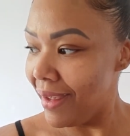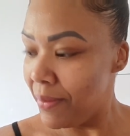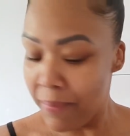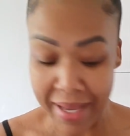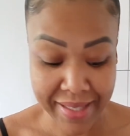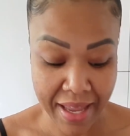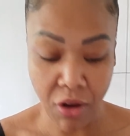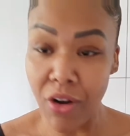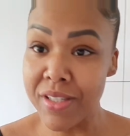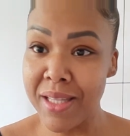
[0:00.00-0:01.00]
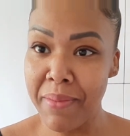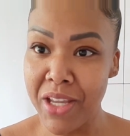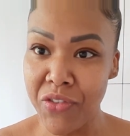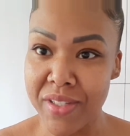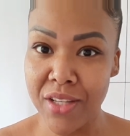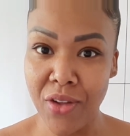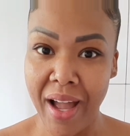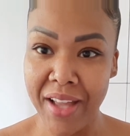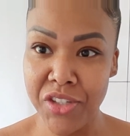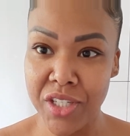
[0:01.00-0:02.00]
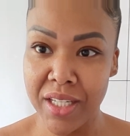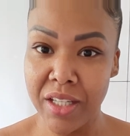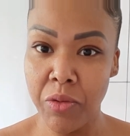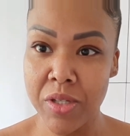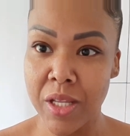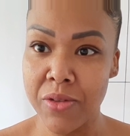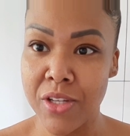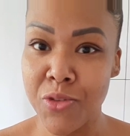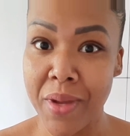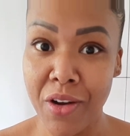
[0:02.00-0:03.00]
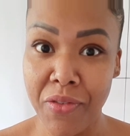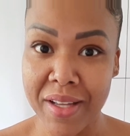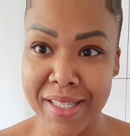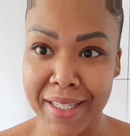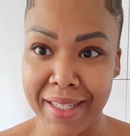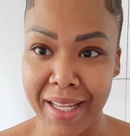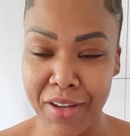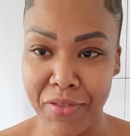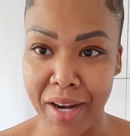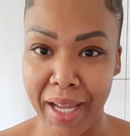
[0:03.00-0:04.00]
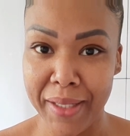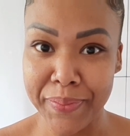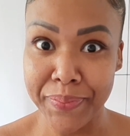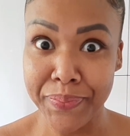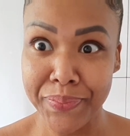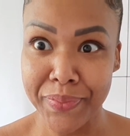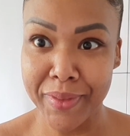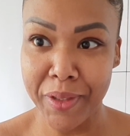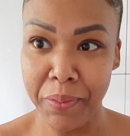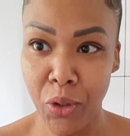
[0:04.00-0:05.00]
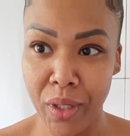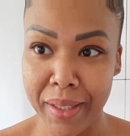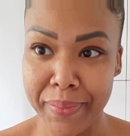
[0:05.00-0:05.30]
Mas aí eu gosto também de fazer torradinha, então eu vou mostrar pra vocês como é que eu faço aqui na fryer. Bora!